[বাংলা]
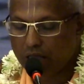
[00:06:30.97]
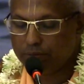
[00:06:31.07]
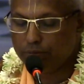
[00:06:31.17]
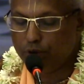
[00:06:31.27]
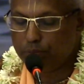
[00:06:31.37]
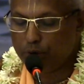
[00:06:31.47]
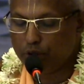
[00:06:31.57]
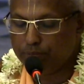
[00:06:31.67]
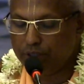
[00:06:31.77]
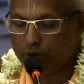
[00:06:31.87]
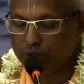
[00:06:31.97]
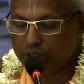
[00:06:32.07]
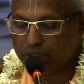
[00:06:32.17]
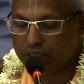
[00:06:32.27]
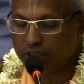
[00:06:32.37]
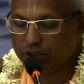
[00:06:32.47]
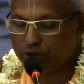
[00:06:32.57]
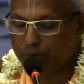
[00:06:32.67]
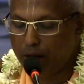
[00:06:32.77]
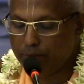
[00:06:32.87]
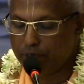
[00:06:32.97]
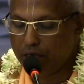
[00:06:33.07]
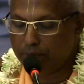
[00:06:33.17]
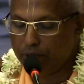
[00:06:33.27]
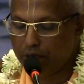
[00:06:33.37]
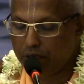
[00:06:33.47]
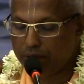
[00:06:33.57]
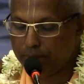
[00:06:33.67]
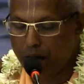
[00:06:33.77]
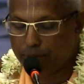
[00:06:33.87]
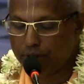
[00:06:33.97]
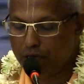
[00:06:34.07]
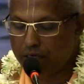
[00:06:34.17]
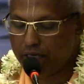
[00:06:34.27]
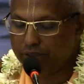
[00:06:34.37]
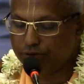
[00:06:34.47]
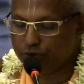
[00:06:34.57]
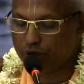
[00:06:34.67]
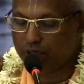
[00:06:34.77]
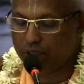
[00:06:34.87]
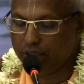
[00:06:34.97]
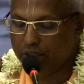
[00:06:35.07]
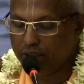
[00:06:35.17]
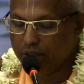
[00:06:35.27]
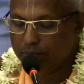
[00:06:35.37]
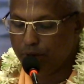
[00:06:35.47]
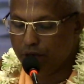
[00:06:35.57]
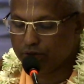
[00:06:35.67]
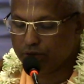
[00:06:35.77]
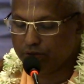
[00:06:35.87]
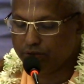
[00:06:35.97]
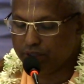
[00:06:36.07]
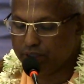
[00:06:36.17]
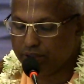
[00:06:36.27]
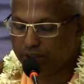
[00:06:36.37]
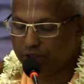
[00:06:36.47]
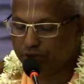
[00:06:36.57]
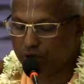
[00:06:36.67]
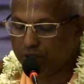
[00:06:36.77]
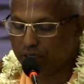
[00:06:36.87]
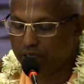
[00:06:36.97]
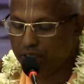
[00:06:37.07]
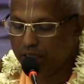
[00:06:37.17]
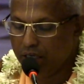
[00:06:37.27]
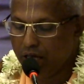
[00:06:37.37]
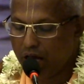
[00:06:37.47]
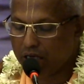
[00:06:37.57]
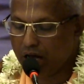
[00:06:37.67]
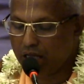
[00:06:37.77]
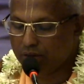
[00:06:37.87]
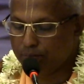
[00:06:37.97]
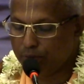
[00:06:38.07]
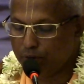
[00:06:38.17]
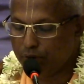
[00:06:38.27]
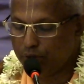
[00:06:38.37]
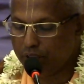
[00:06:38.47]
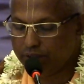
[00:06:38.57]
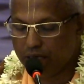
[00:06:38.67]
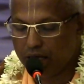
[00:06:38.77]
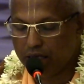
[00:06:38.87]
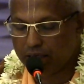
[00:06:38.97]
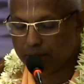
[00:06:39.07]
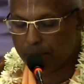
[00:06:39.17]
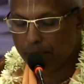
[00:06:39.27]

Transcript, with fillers: আত্ম উপলব্ধির অতীত কৃষ্ণ ভাবনা ভাবনার এই স্তরে ভক্ত শ্রীকৃষ্ণের সঙ্গে একাত্ম হয়ে যান